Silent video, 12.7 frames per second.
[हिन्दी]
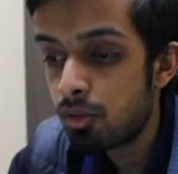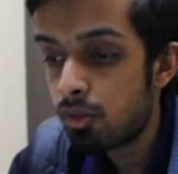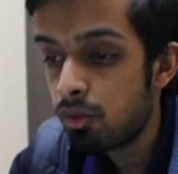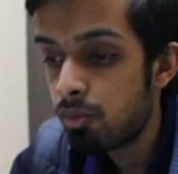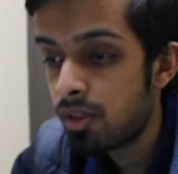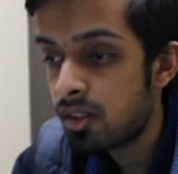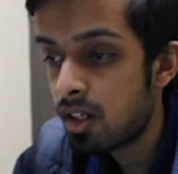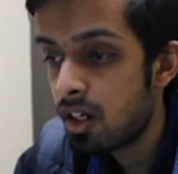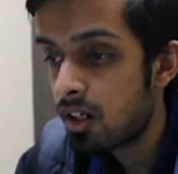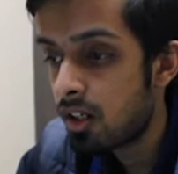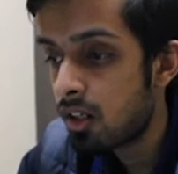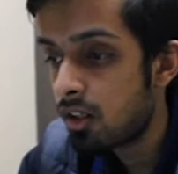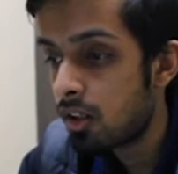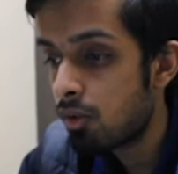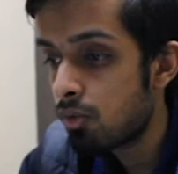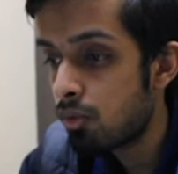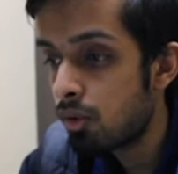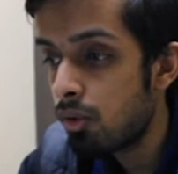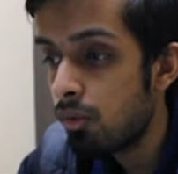को मैं सिलेक्ट करता
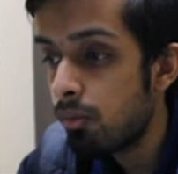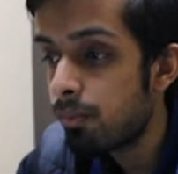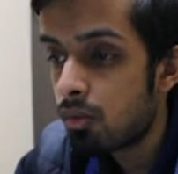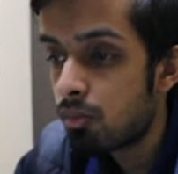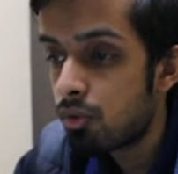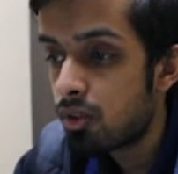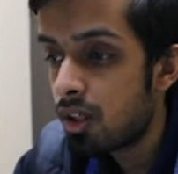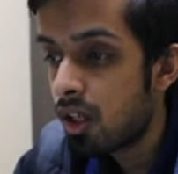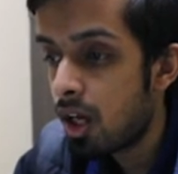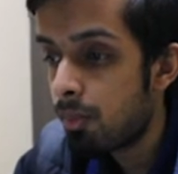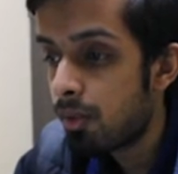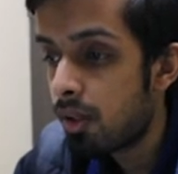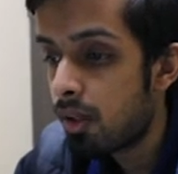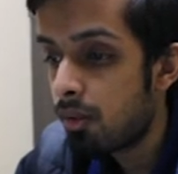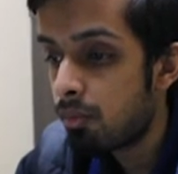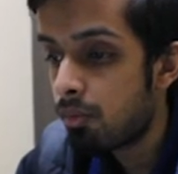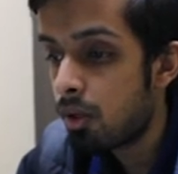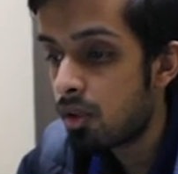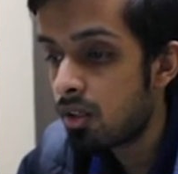हूँ तो मुझे यहाँ पे
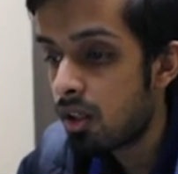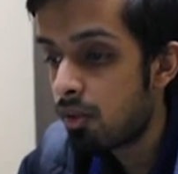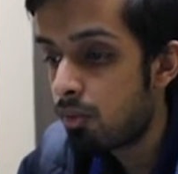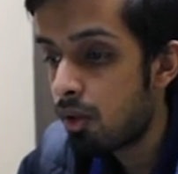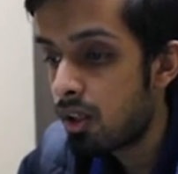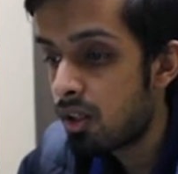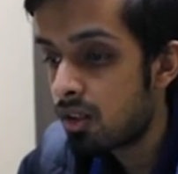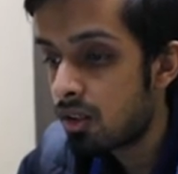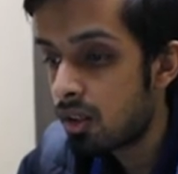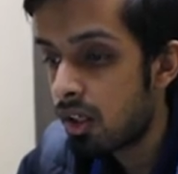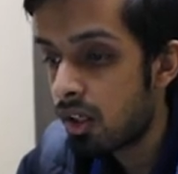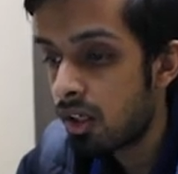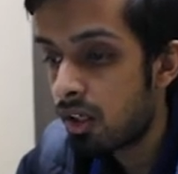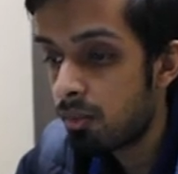बहुत सारे वॉलेट के